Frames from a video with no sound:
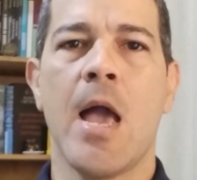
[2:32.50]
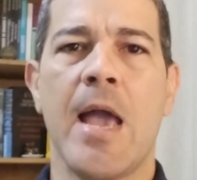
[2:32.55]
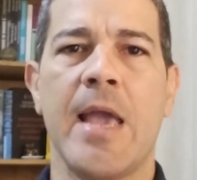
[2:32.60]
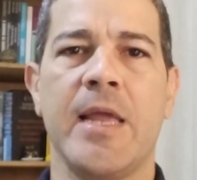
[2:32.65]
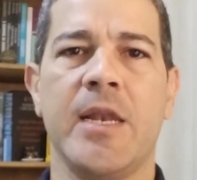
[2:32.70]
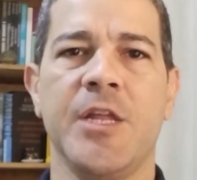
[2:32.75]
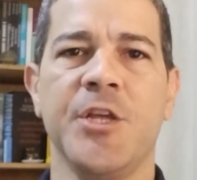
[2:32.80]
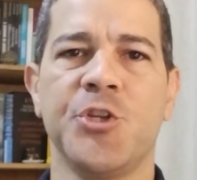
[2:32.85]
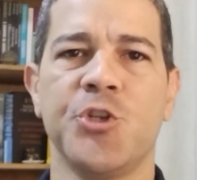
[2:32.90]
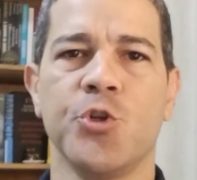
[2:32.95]

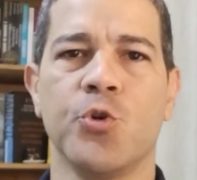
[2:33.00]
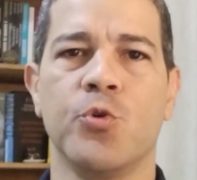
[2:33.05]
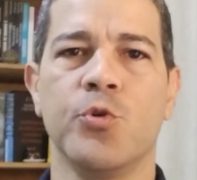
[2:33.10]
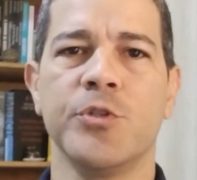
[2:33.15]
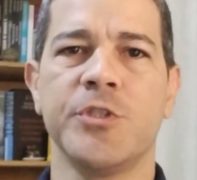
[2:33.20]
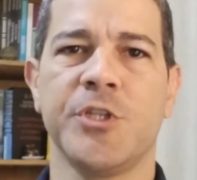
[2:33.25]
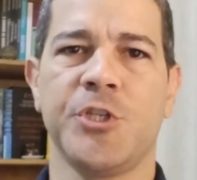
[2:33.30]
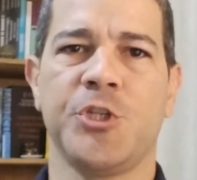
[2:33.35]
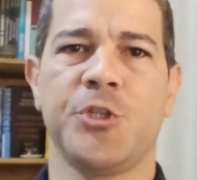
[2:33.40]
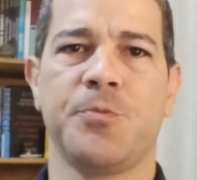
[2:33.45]
A elite
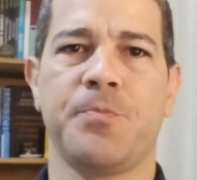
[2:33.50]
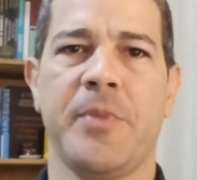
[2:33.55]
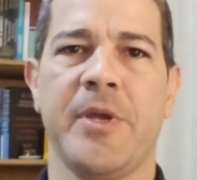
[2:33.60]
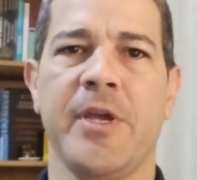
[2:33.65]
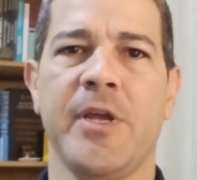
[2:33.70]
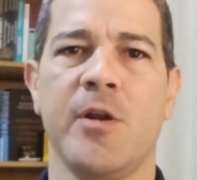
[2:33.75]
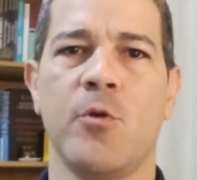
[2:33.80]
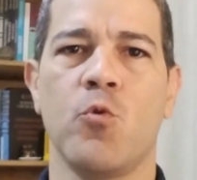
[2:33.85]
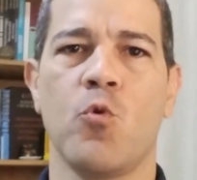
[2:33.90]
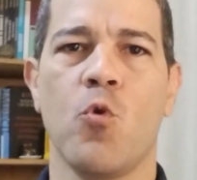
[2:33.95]
russa
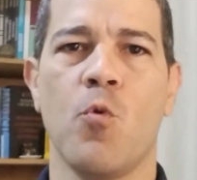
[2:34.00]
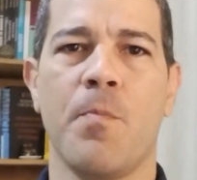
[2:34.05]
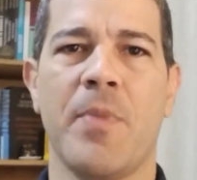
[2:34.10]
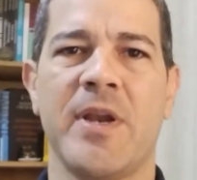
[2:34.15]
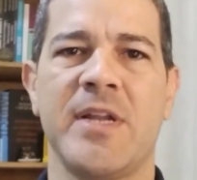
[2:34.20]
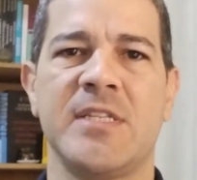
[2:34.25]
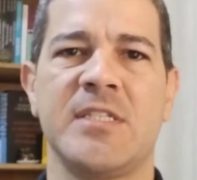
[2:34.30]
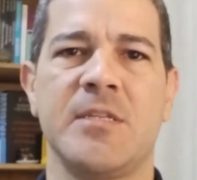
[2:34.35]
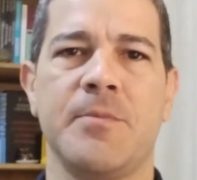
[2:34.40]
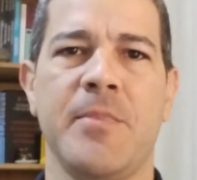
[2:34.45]
espera um
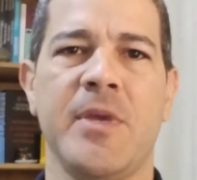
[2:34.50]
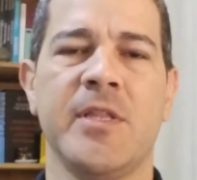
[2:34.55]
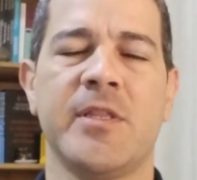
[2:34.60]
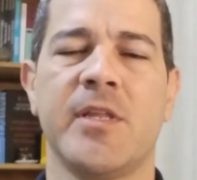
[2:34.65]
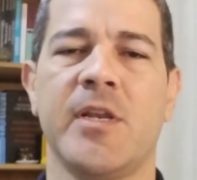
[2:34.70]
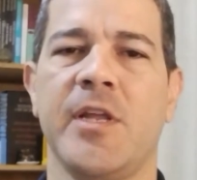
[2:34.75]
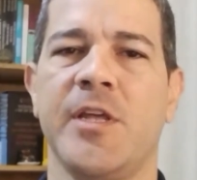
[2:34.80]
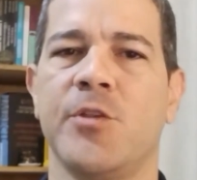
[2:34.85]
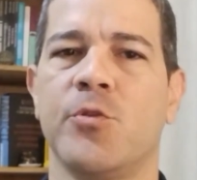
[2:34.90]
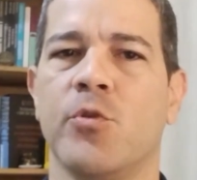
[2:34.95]

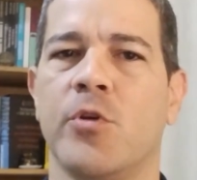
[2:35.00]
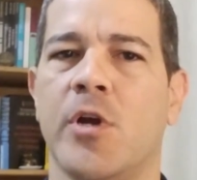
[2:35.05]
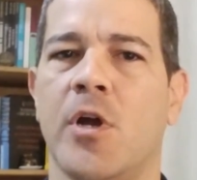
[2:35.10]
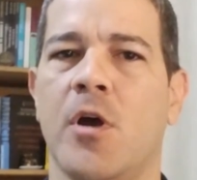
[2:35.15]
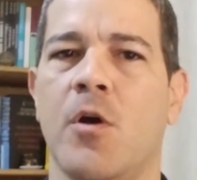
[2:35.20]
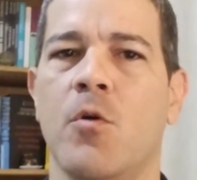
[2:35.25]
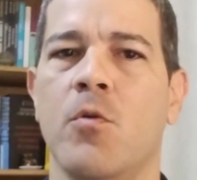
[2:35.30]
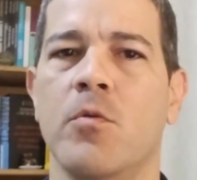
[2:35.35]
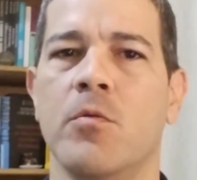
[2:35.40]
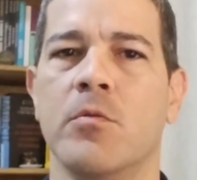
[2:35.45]
comparecimento
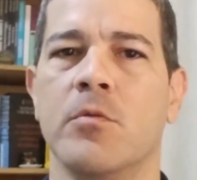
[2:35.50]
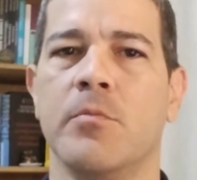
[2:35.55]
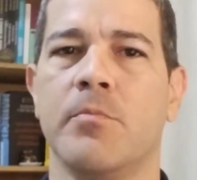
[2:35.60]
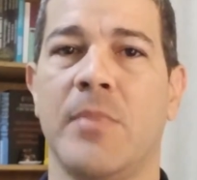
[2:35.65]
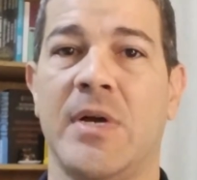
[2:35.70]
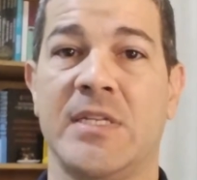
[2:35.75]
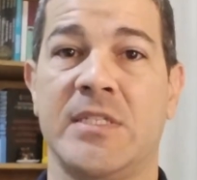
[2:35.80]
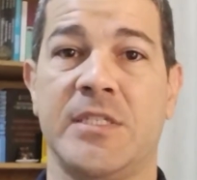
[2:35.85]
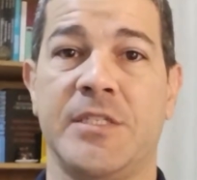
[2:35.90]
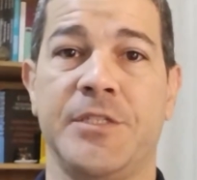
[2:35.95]
eleitoral
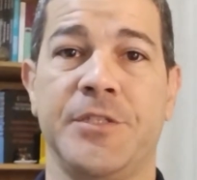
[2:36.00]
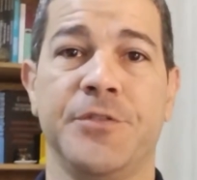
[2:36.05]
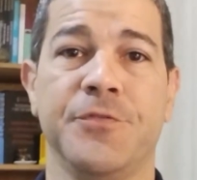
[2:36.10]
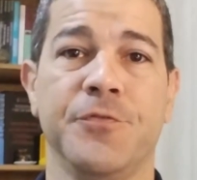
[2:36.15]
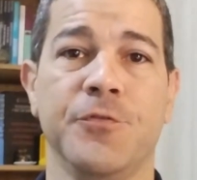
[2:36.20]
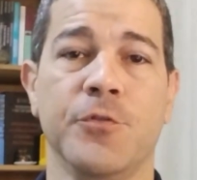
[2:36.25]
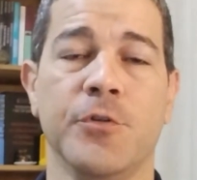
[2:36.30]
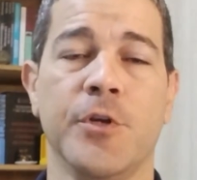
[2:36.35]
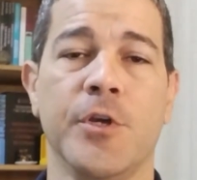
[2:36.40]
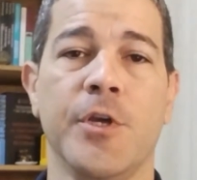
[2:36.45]

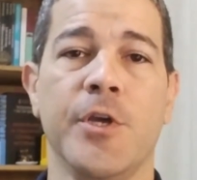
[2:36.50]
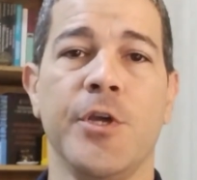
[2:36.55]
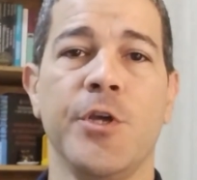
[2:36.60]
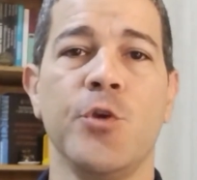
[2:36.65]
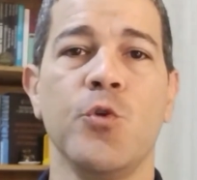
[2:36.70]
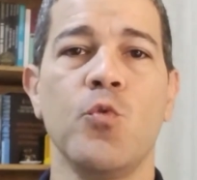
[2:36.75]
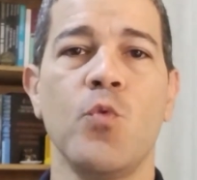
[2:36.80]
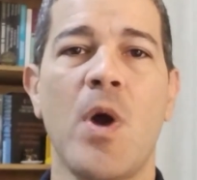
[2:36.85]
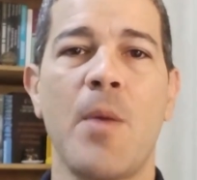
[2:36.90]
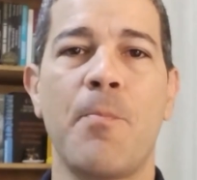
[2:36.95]
massivo
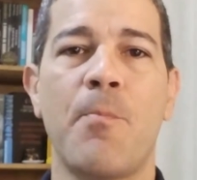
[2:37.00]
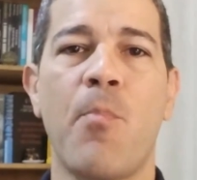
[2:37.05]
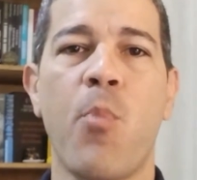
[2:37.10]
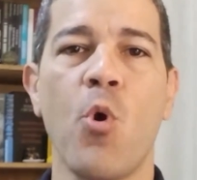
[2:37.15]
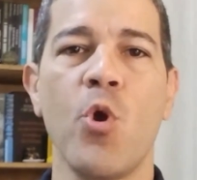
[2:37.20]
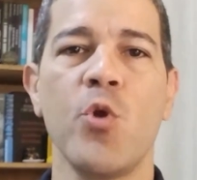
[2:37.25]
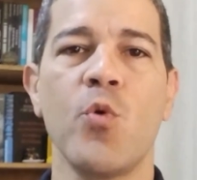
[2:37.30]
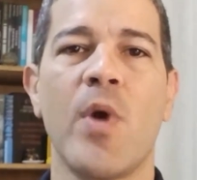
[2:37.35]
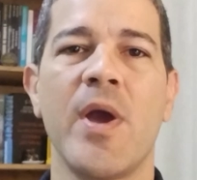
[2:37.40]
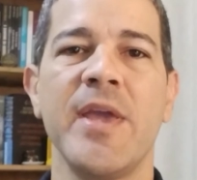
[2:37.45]
e um
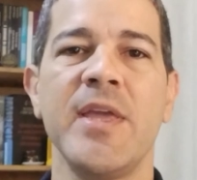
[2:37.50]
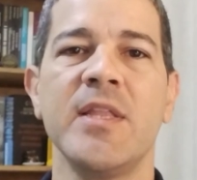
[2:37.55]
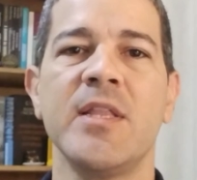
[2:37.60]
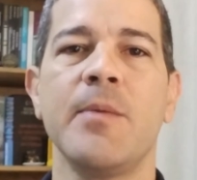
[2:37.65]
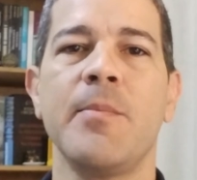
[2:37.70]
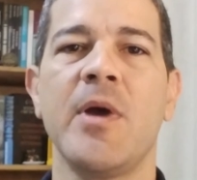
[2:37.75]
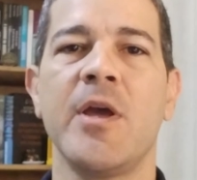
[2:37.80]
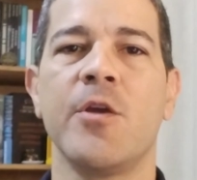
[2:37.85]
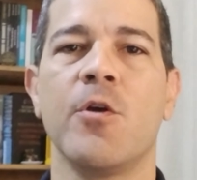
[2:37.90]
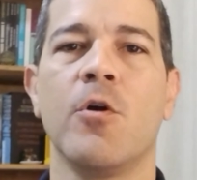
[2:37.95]
apoio
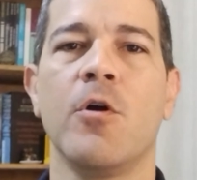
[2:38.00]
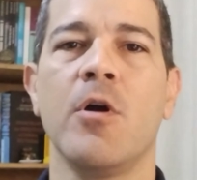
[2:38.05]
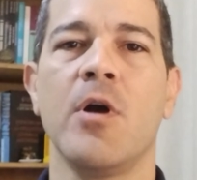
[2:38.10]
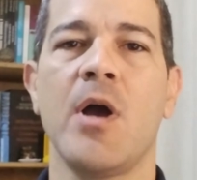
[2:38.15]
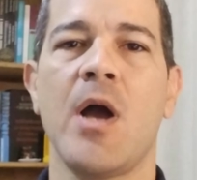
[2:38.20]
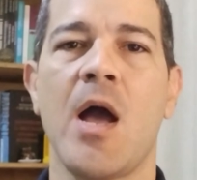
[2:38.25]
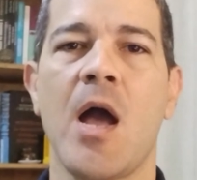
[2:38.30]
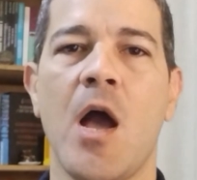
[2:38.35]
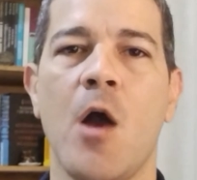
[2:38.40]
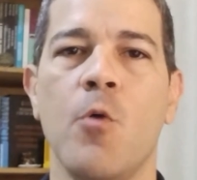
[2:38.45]
ainda
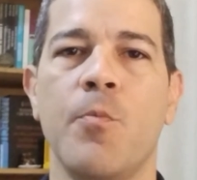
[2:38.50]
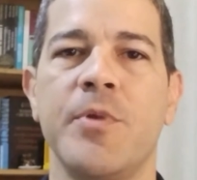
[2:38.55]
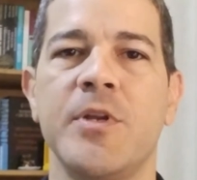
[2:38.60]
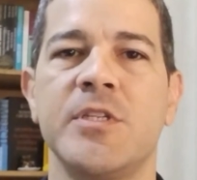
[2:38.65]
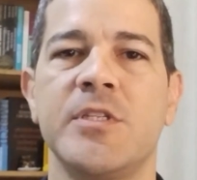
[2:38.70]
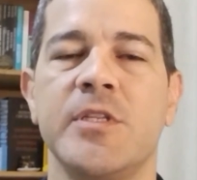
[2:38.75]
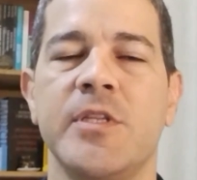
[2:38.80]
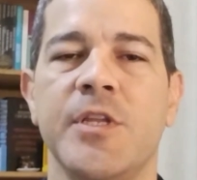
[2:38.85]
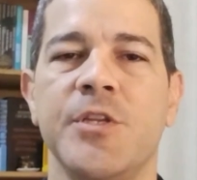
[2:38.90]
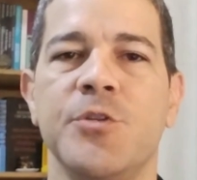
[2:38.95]
maior ao
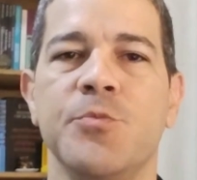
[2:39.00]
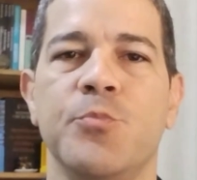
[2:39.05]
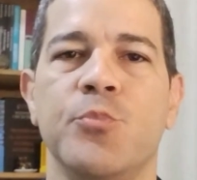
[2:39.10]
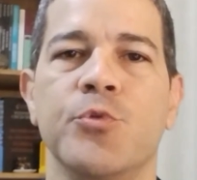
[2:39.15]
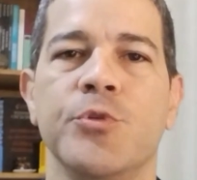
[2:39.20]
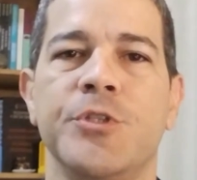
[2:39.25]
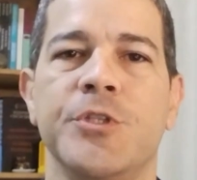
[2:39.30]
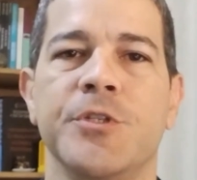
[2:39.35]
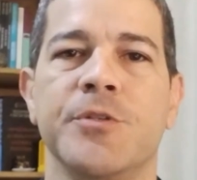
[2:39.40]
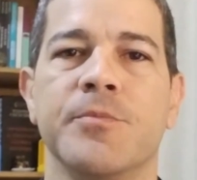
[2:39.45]
presidente
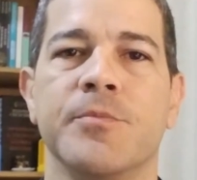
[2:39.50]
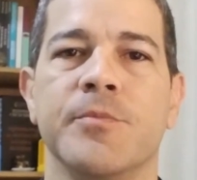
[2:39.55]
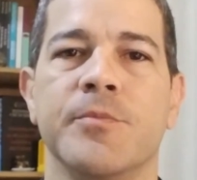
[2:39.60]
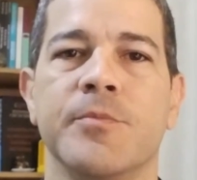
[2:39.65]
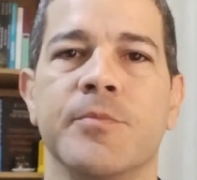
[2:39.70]
Putin.